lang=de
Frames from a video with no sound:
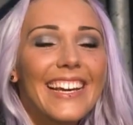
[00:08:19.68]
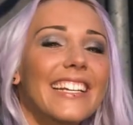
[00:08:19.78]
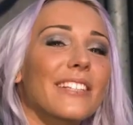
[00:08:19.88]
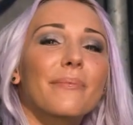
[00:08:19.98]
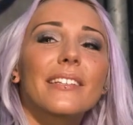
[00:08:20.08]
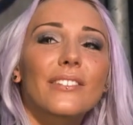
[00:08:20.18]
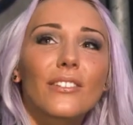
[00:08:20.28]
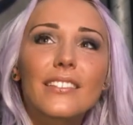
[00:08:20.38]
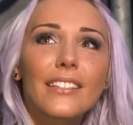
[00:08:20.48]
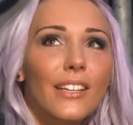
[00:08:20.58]
Das bin ich
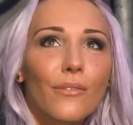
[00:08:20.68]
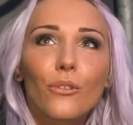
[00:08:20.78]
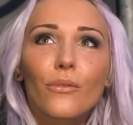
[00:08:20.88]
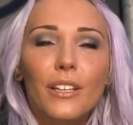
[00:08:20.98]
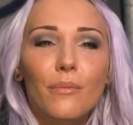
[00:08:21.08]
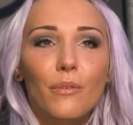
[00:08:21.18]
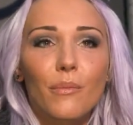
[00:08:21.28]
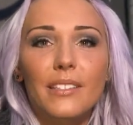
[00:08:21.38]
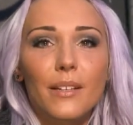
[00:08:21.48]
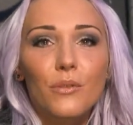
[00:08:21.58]
sonst nicht gewohnt, weil ich mich
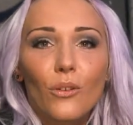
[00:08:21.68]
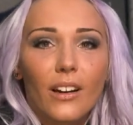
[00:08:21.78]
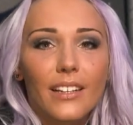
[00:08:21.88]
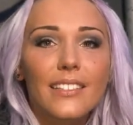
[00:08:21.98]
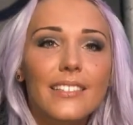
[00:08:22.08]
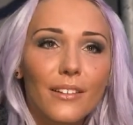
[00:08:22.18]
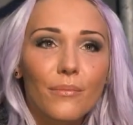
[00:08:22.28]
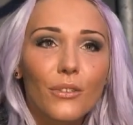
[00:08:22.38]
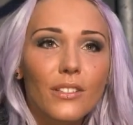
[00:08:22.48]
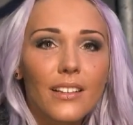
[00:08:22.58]
immer selbst
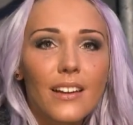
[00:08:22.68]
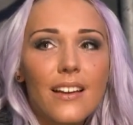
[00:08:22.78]
organisieren muss